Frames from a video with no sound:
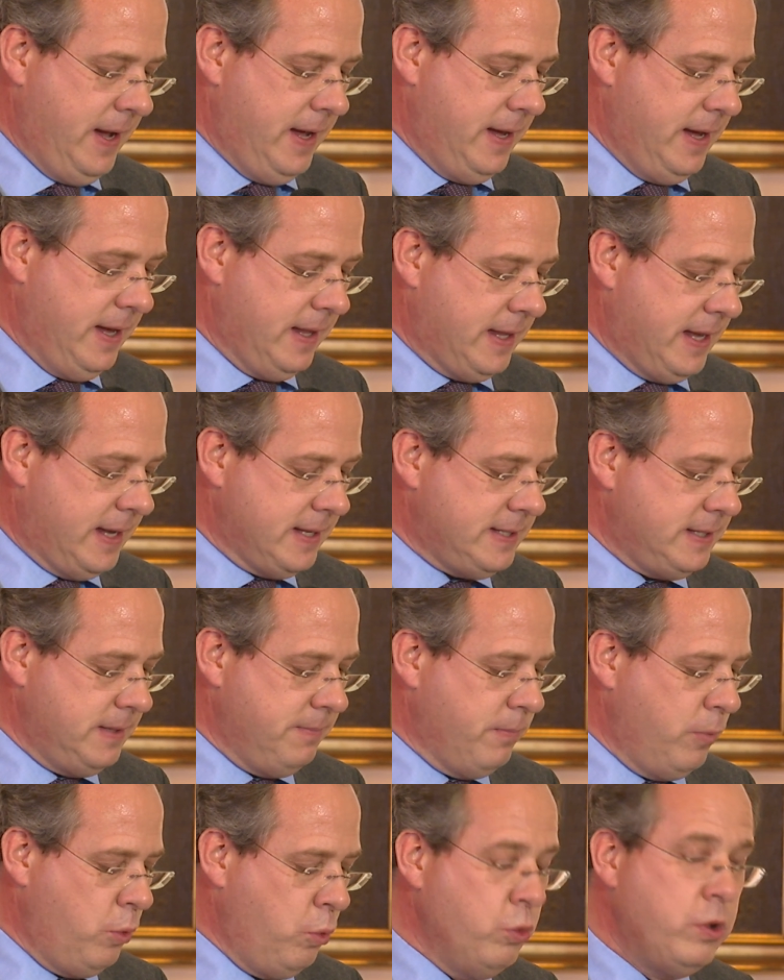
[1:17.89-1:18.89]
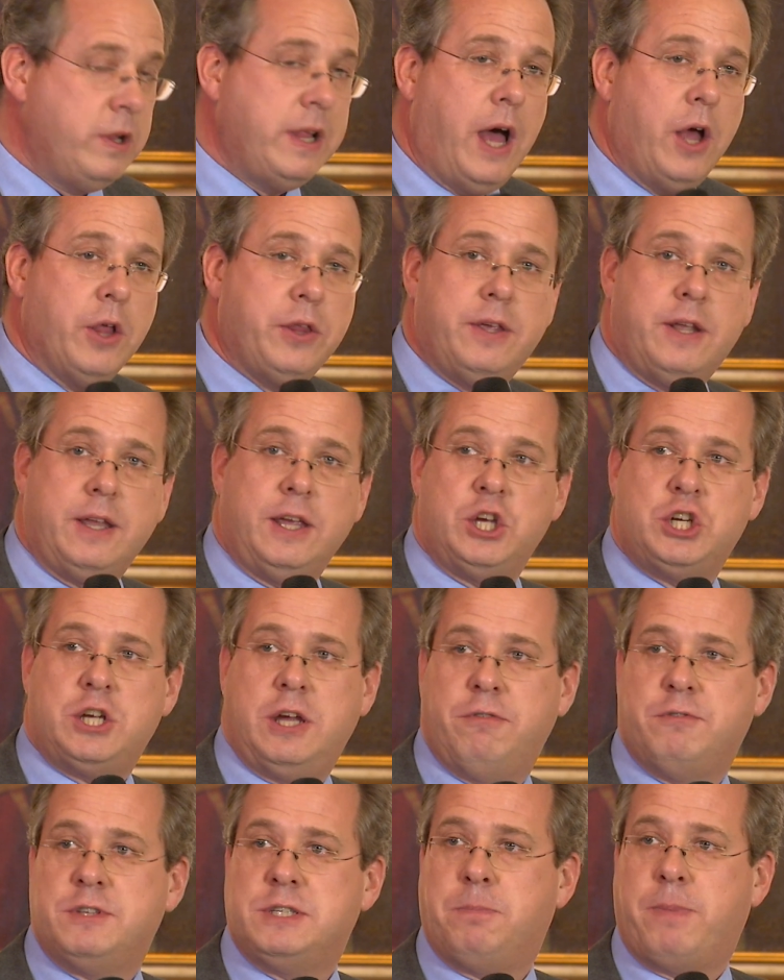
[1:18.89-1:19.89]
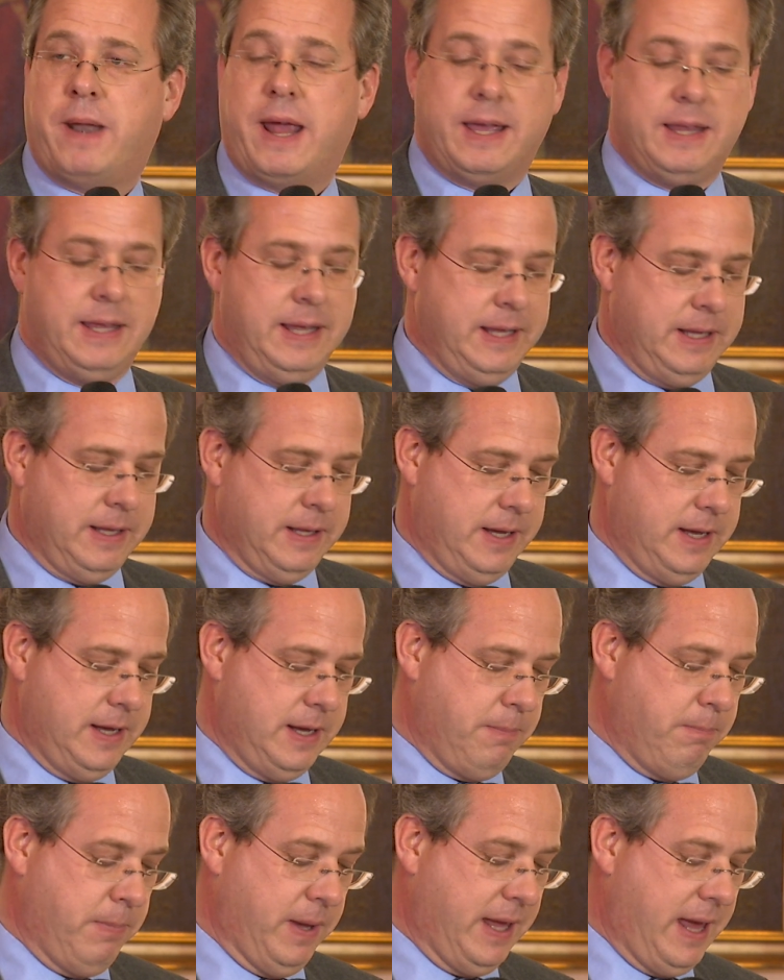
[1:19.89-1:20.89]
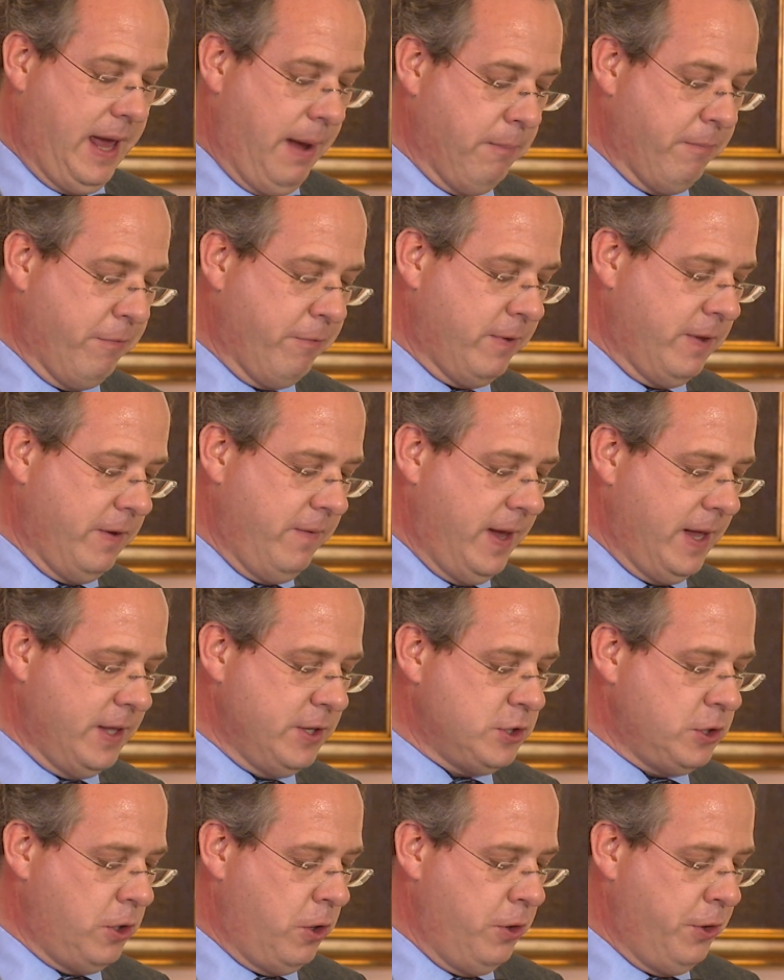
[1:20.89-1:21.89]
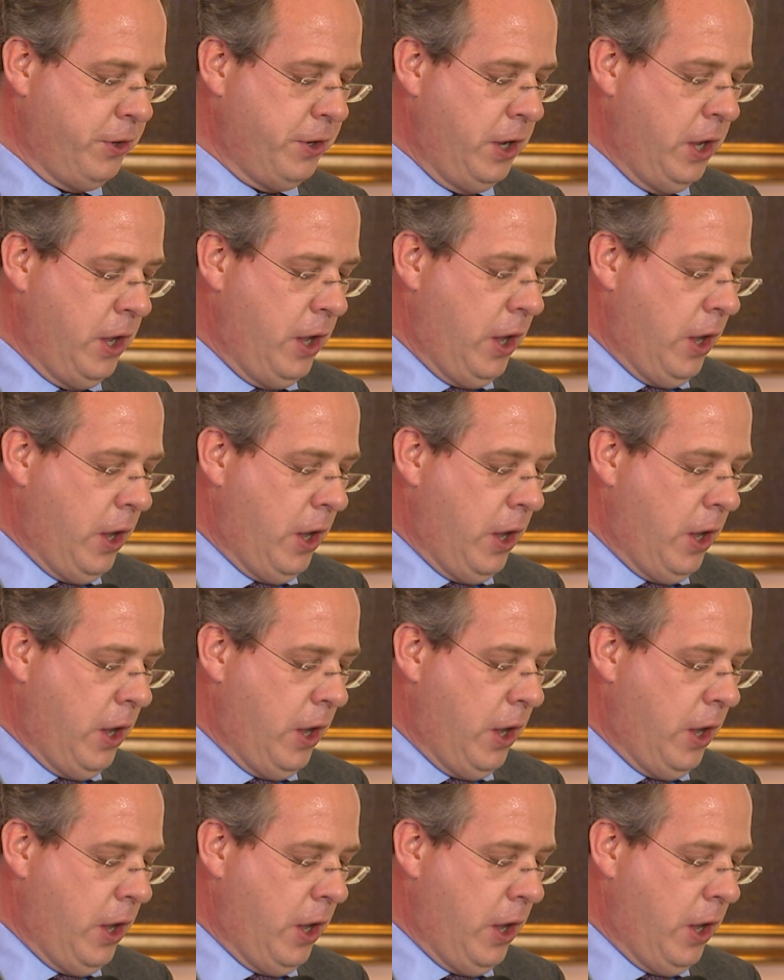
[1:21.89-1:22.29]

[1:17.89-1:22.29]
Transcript: äh, dass unlautere Geschäftspraktiken äh, bekämpft werden sollen